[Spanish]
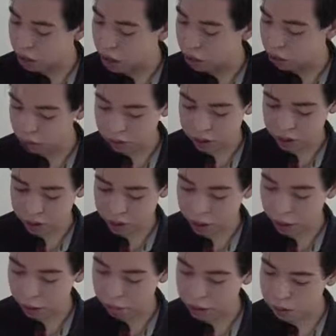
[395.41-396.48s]
Vamos a hacer
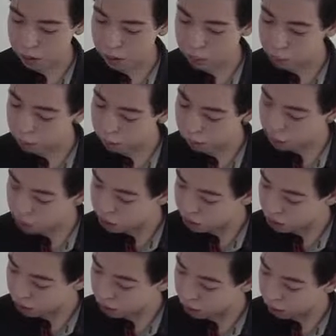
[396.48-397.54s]
el mismo
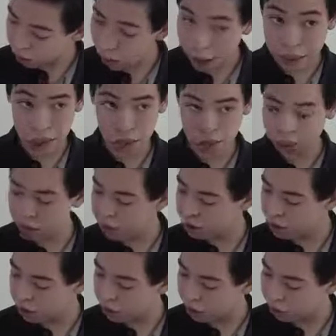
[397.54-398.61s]
proceso en todas las
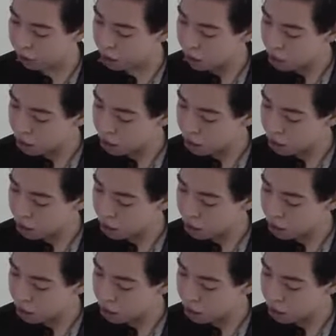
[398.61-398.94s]
esquinas.